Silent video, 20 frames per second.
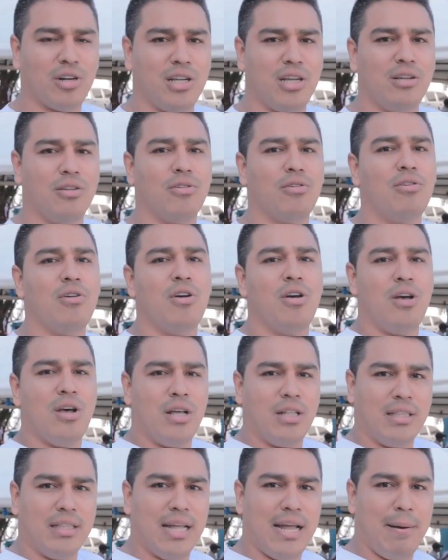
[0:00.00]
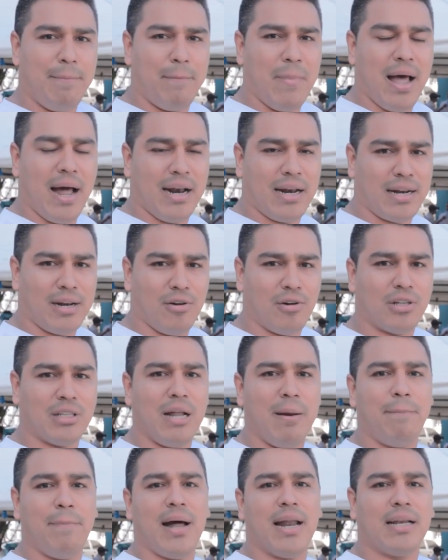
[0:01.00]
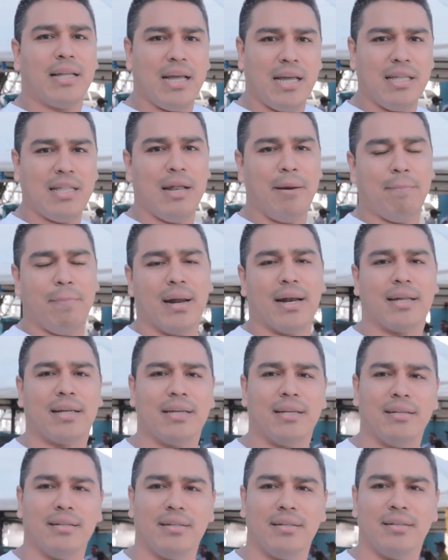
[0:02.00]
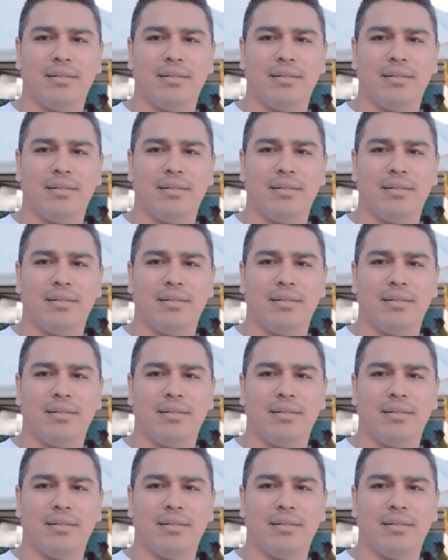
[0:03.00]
rígido alrededor del parque y del parque.